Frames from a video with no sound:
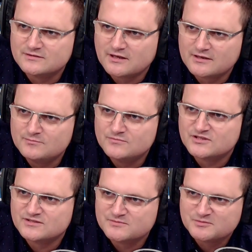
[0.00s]
takim
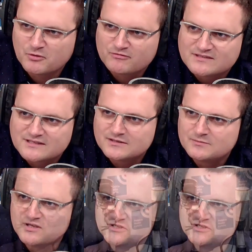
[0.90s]
czasem sprowadzaniem